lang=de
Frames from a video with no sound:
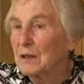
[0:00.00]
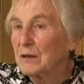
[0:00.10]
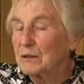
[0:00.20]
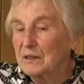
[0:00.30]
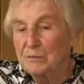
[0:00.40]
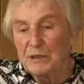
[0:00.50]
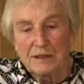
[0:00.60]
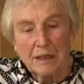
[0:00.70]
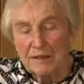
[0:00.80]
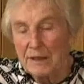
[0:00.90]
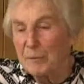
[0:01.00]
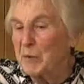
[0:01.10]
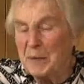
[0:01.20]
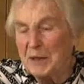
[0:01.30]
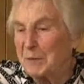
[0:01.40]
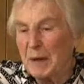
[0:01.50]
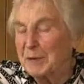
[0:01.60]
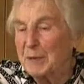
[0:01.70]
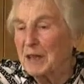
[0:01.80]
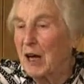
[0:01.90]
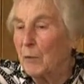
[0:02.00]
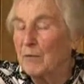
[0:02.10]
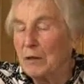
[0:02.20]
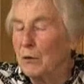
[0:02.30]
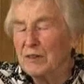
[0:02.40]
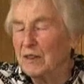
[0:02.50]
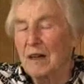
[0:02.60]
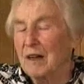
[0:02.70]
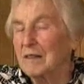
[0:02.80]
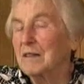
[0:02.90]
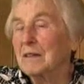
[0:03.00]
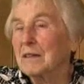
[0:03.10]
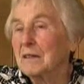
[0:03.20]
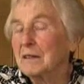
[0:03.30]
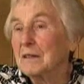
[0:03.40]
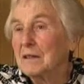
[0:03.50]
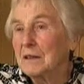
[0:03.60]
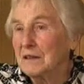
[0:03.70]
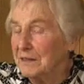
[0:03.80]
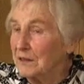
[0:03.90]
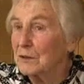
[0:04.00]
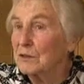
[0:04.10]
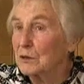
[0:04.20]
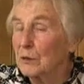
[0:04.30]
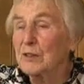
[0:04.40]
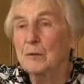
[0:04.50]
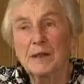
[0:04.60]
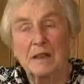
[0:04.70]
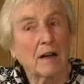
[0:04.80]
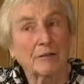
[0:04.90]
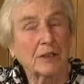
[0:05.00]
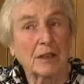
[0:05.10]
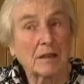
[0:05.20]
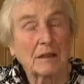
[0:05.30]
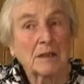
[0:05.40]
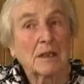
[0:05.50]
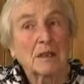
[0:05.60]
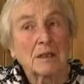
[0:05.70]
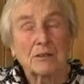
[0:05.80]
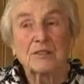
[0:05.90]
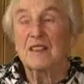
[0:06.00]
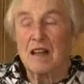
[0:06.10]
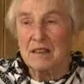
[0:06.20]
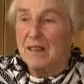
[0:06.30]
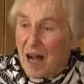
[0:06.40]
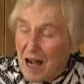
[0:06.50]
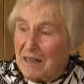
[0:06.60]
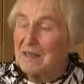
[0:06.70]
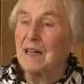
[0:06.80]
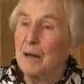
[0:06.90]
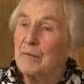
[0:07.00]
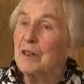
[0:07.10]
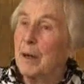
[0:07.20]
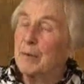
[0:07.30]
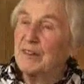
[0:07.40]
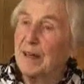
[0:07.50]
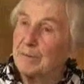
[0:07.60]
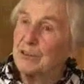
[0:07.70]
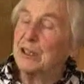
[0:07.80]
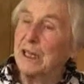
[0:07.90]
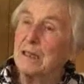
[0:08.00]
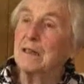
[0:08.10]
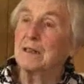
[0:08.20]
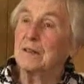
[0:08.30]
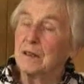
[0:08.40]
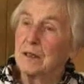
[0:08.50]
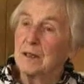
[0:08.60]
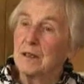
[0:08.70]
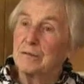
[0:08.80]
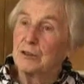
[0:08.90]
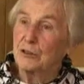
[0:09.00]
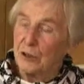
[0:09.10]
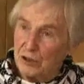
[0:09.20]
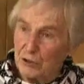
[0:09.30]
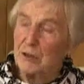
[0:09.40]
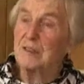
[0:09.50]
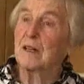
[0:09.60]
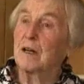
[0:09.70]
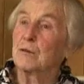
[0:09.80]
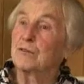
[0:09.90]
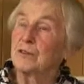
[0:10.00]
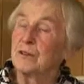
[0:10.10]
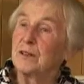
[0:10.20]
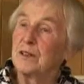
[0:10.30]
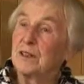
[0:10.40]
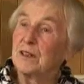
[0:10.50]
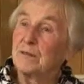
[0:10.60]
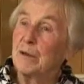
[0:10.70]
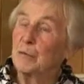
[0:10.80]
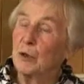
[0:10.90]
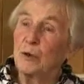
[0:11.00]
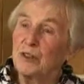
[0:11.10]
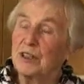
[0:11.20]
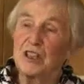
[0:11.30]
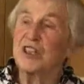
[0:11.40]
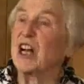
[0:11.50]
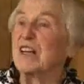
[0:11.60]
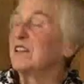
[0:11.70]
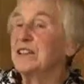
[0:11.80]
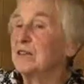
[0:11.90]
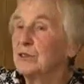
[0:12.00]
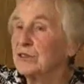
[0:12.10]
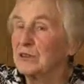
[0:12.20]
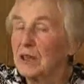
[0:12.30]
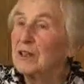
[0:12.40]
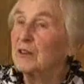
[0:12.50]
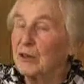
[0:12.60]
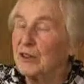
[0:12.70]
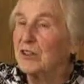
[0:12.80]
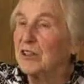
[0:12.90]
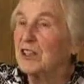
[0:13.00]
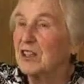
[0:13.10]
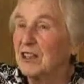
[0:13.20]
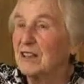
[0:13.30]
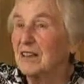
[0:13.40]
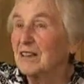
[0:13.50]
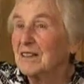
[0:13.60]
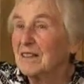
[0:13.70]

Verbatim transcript: Und ich habe mich manchmal kaum losgelassen. Es ist so, es ist großer Bedarf da, zu sagen, ja, das haben wir aber selbstverständlich. Wir stehen stolz darauf. Wir haben große Gestalten in unserer deutschen Geschichte.